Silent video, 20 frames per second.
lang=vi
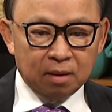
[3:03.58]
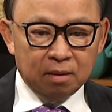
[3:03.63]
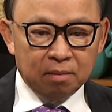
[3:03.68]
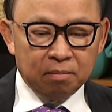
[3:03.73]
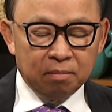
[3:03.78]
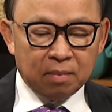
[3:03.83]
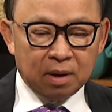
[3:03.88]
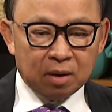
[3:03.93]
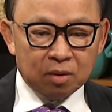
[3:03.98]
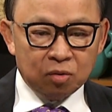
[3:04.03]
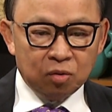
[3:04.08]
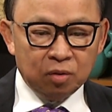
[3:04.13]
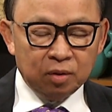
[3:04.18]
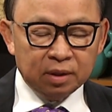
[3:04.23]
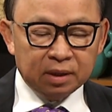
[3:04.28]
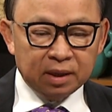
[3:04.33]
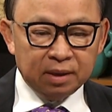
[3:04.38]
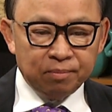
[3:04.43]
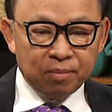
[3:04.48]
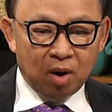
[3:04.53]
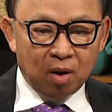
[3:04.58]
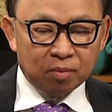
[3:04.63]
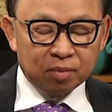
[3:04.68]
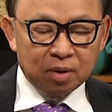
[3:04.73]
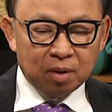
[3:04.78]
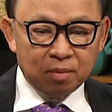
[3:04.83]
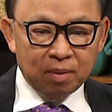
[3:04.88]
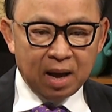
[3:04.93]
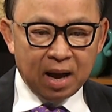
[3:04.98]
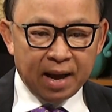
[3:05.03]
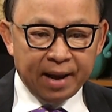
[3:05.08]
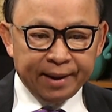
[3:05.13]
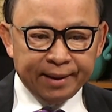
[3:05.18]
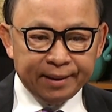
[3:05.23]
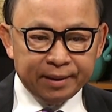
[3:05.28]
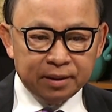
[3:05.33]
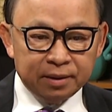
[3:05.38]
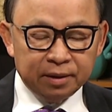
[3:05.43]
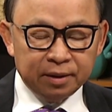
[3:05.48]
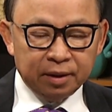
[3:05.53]
mà rủi cái một trong hai
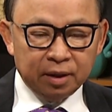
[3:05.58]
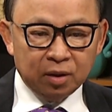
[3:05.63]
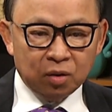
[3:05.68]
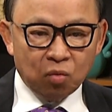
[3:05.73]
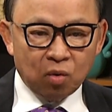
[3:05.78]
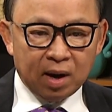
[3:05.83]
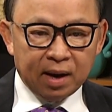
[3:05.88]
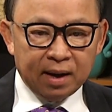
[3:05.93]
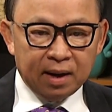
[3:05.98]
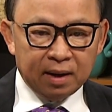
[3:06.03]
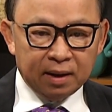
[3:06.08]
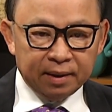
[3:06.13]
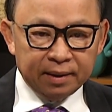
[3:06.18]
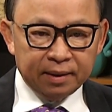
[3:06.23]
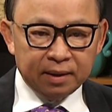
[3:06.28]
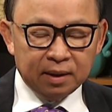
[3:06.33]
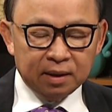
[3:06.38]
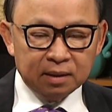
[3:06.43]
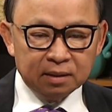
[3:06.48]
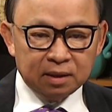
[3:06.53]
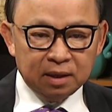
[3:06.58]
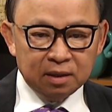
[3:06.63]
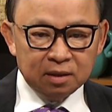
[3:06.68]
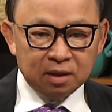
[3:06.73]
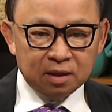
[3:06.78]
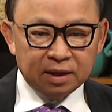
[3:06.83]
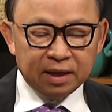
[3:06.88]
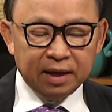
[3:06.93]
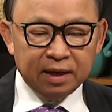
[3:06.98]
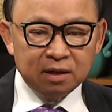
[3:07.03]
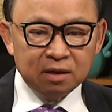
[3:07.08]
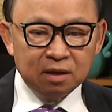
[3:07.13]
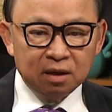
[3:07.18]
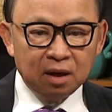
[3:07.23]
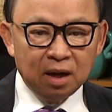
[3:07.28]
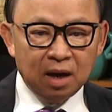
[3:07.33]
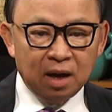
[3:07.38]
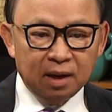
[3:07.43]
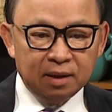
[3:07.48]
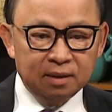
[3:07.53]
người qua đời đó thì người kia
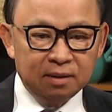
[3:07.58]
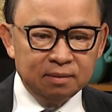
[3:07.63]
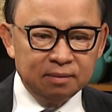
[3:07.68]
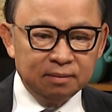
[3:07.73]
hưởng hết.